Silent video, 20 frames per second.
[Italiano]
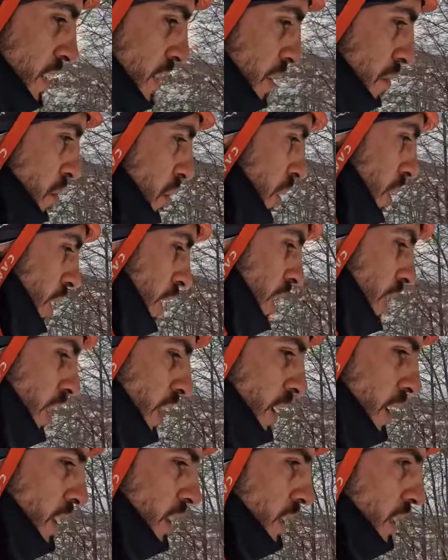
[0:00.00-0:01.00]
si può
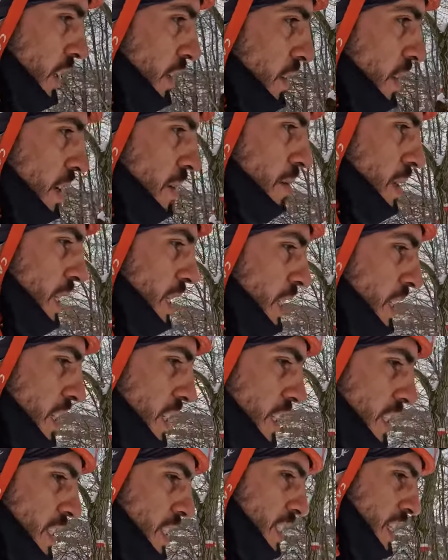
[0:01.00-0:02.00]
tranquillamente
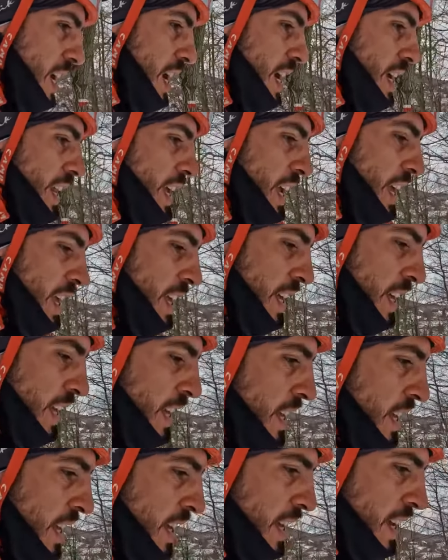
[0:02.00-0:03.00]
iniziare
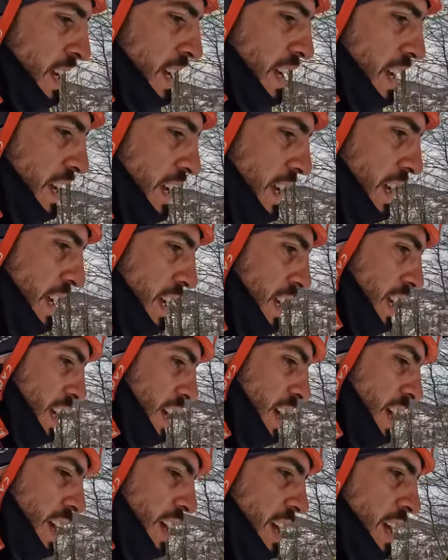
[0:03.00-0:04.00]
eh,
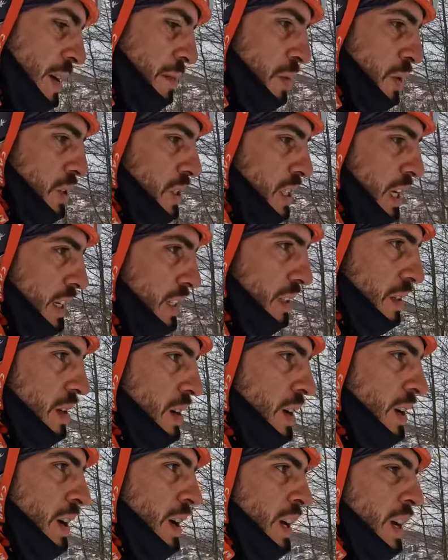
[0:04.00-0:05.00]
approcciando
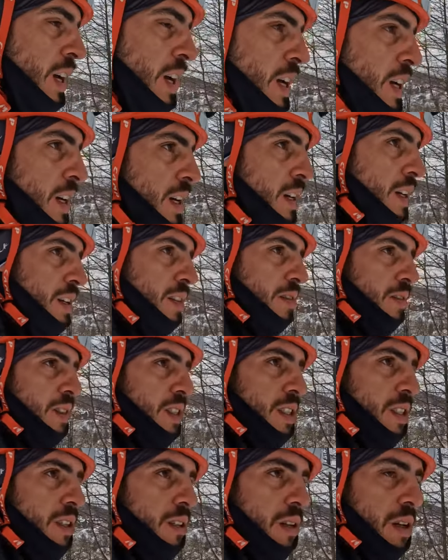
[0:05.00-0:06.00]

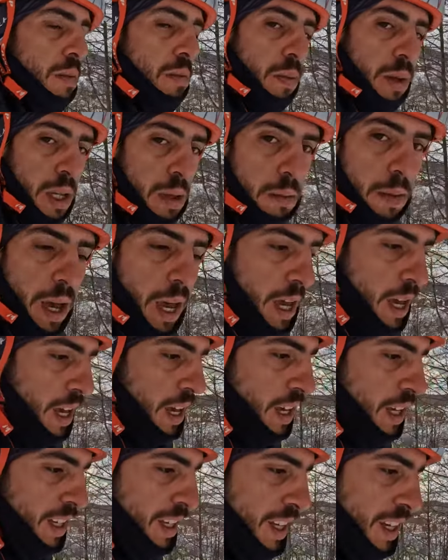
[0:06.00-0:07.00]
facendo le
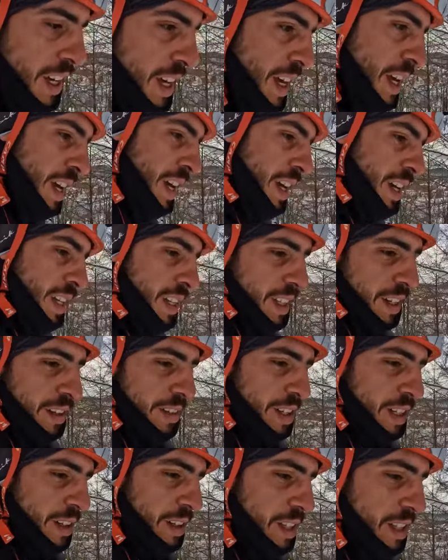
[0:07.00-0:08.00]
prime tra
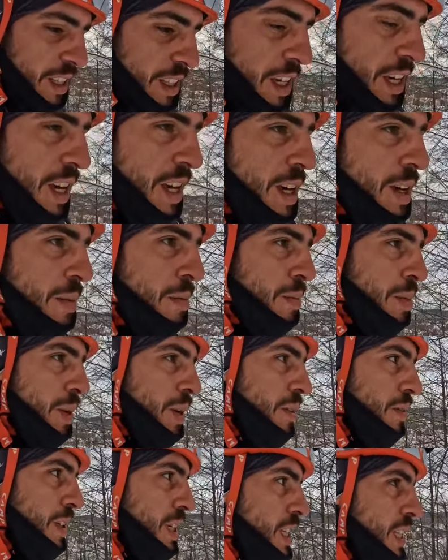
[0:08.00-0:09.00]
virgolette
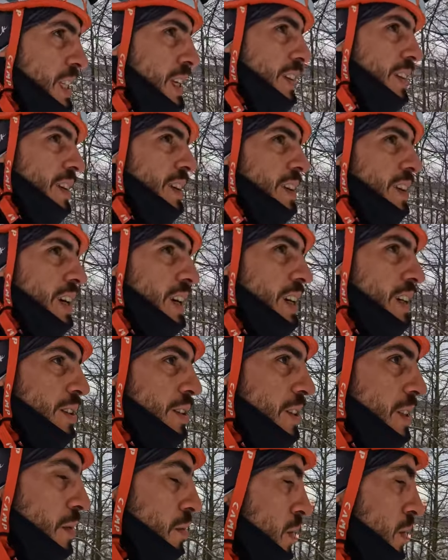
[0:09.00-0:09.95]
prove di quello che è lo sci